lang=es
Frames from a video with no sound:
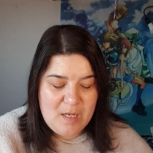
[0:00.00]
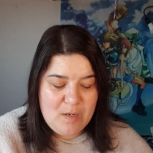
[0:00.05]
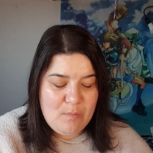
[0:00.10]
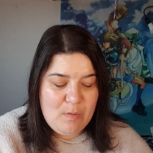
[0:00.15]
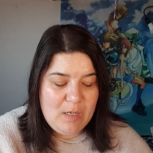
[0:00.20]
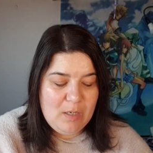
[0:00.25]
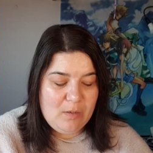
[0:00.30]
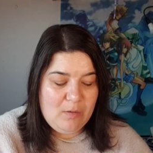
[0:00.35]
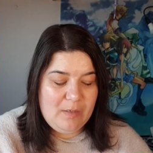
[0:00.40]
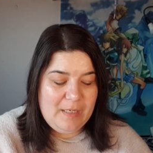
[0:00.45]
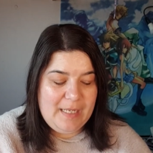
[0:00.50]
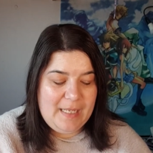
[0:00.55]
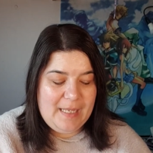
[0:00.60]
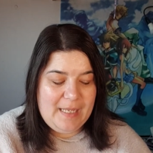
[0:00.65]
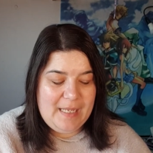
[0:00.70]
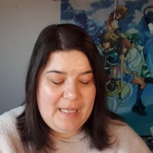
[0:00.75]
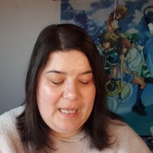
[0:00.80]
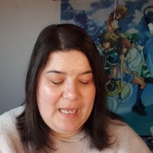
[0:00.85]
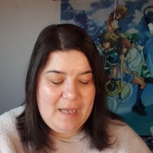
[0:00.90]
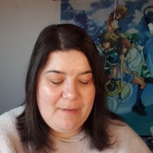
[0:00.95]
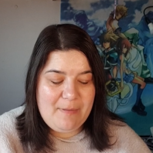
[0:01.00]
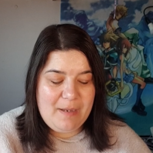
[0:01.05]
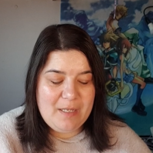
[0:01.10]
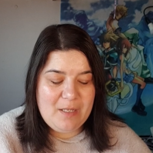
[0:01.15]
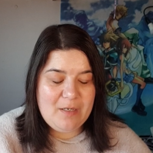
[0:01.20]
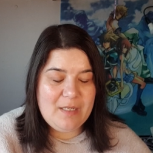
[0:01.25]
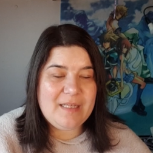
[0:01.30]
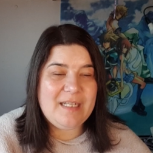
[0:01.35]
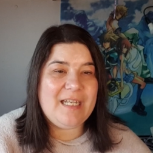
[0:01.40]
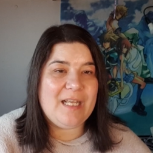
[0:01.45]
Luego, eh, a
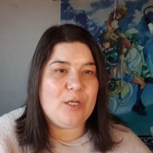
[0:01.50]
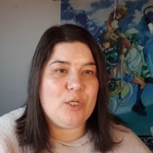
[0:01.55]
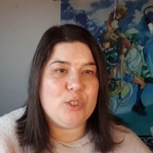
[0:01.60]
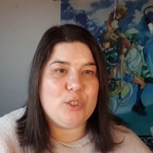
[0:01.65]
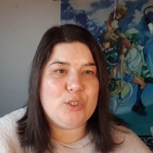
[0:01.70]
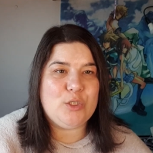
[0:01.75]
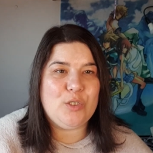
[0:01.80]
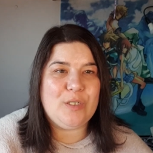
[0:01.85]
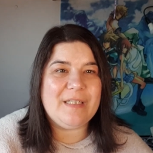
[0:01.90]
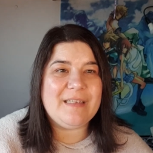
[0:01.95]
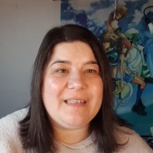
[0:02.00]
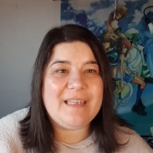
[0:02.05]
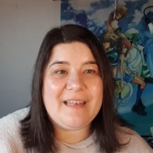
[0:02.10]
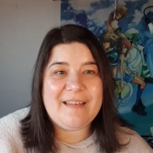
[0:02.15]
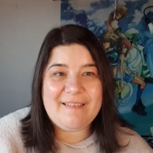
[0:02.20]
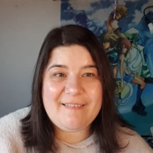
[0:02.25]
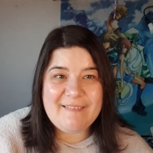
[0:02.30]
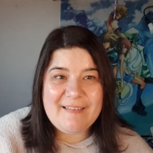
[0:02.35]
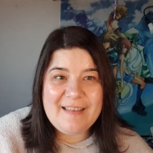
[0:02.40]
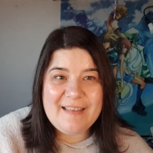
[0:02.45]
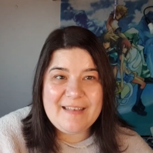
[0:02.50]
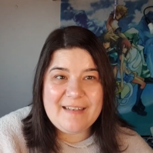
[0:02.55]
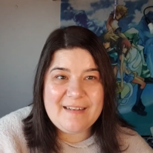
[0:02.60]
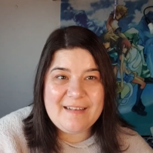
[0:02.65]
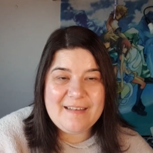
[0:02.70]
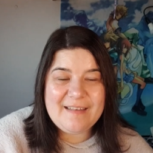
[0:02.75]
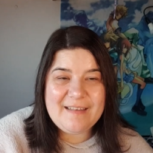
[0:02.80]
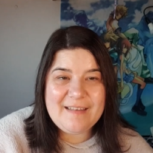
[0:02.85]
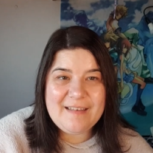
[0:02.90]
Violet le costó entender